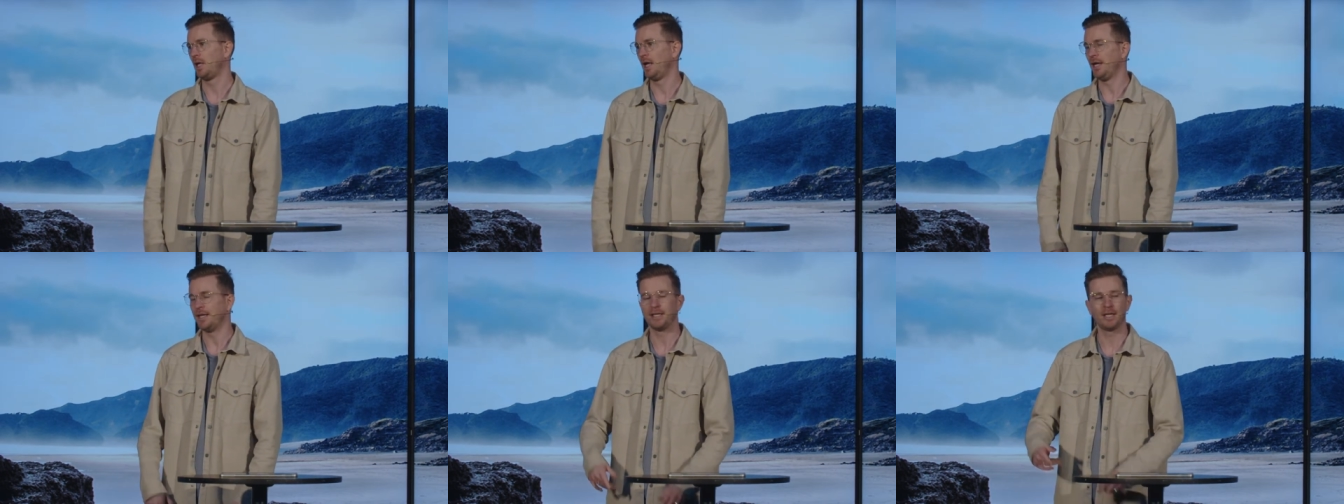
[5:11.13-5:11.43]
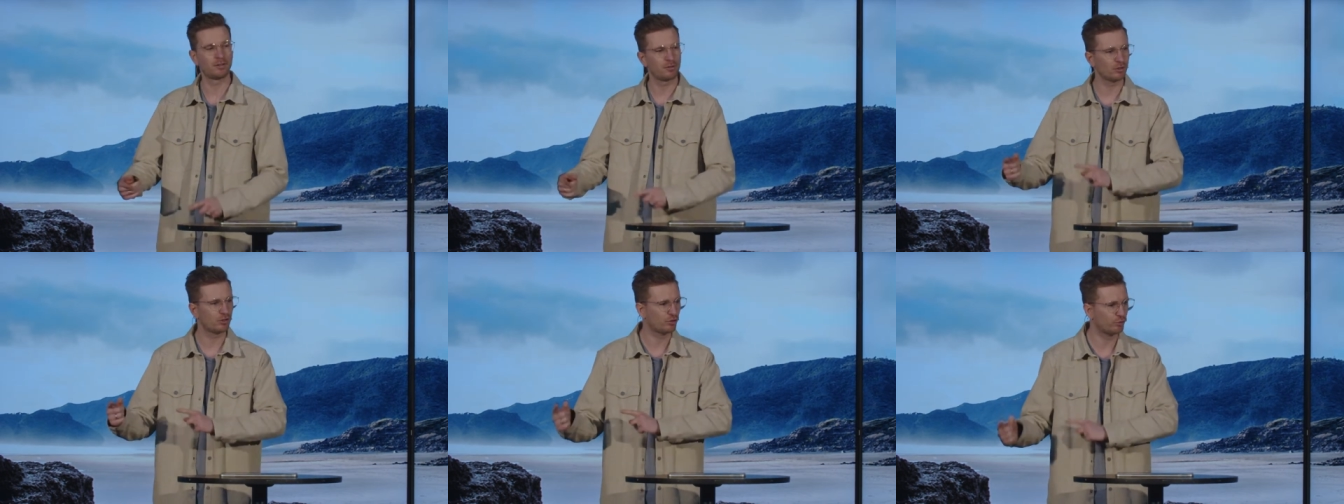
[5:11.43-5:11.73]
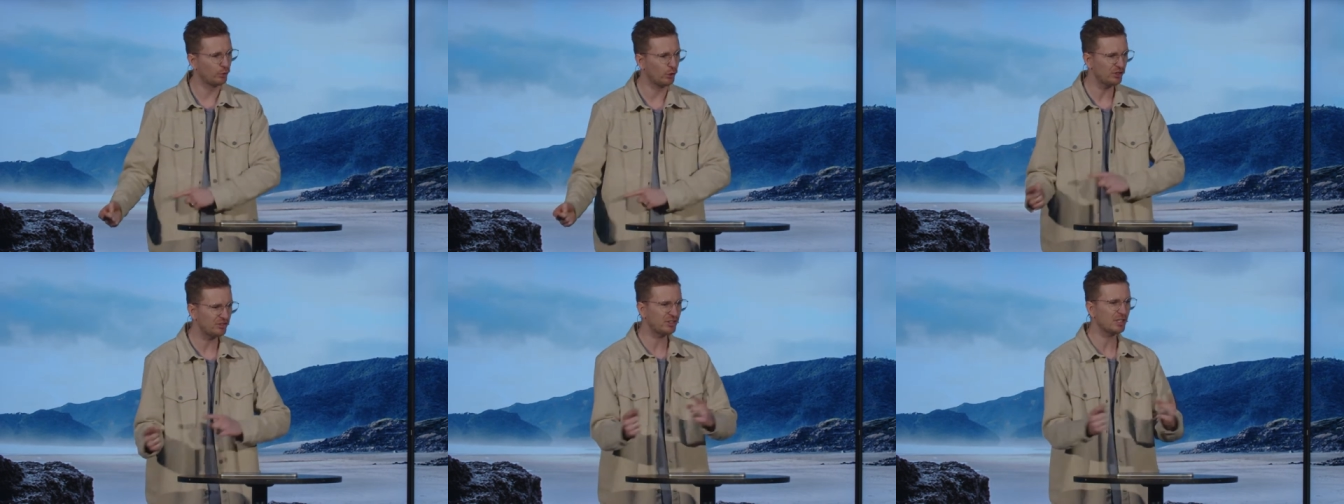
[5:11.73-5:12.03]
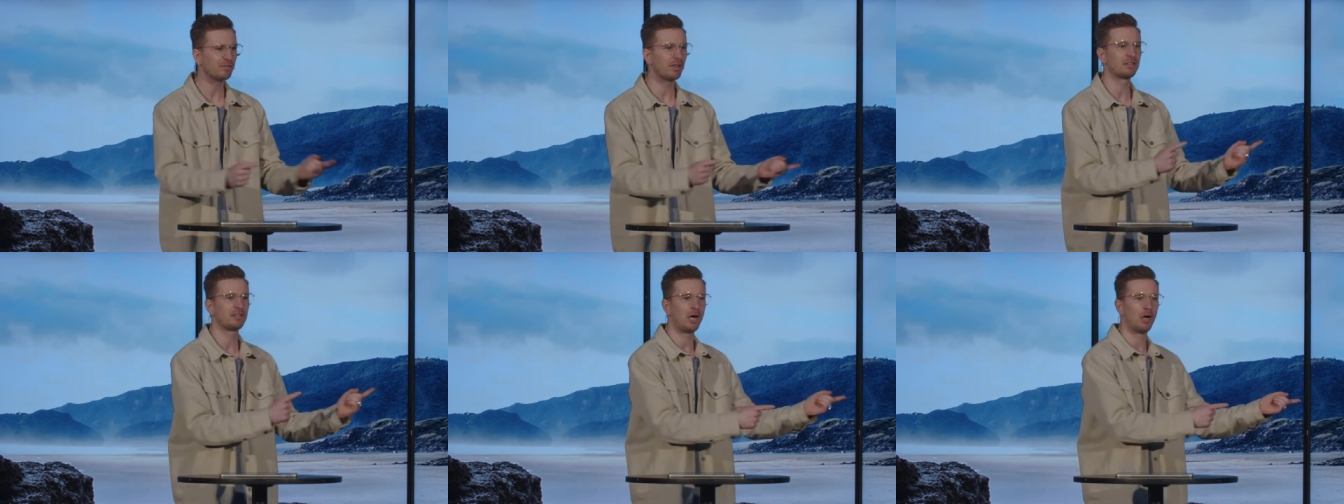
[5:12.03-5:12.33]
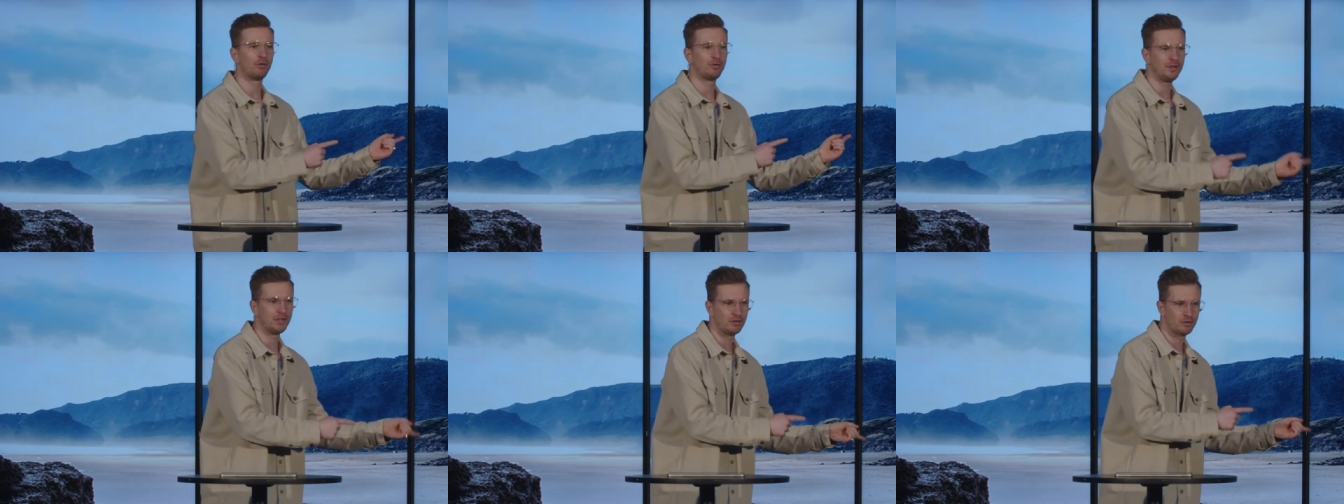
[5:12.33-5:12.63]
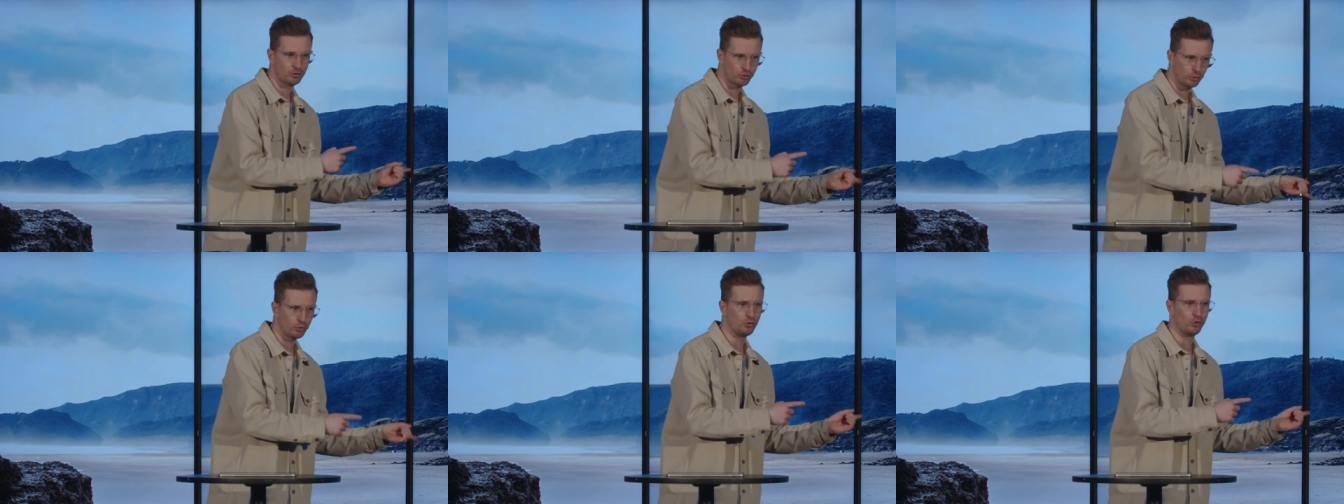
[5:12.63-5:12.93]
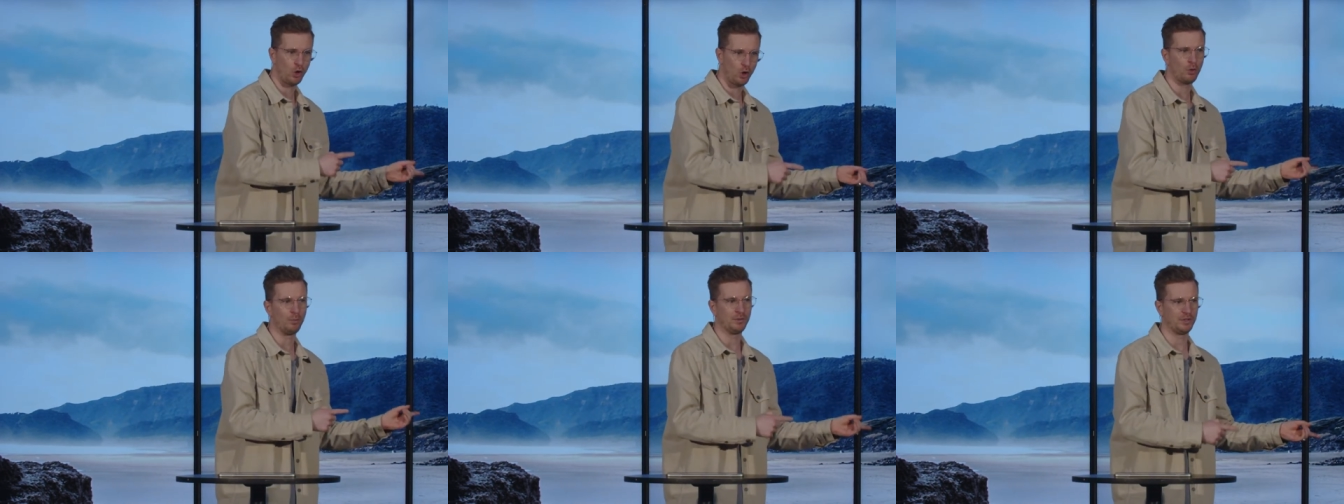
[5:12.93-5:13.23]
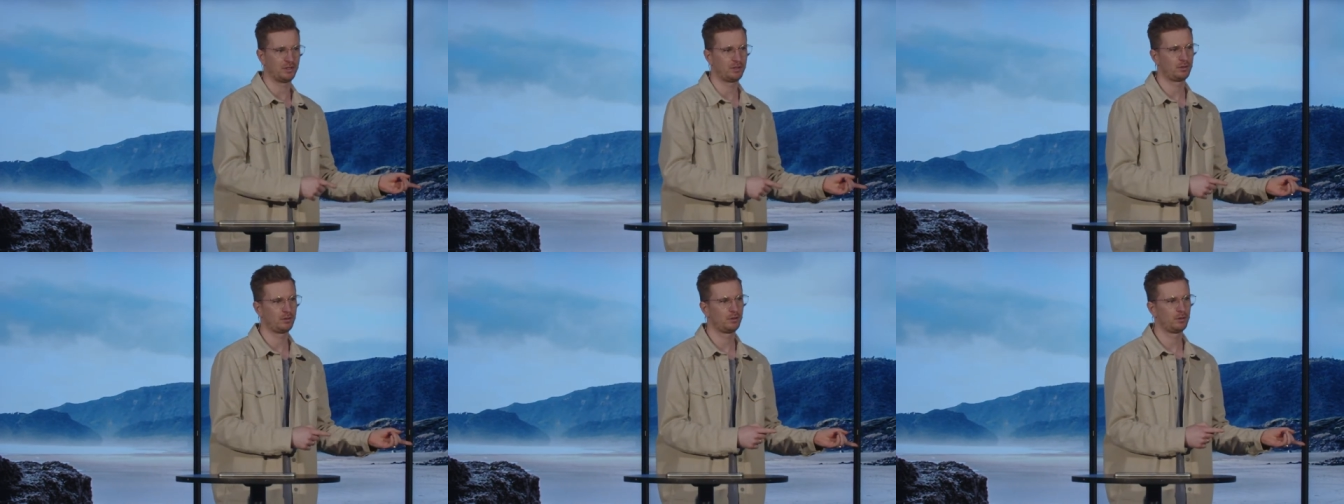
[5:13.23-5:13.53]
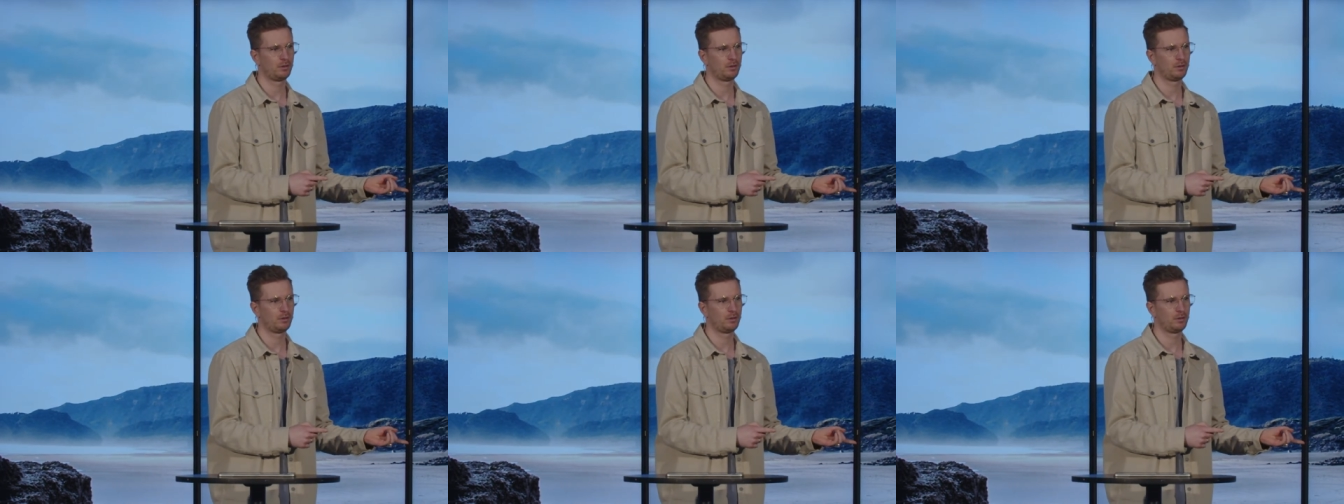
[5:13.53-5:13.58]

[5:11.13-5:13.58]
Jesus wusste, was auf ihn zukommt.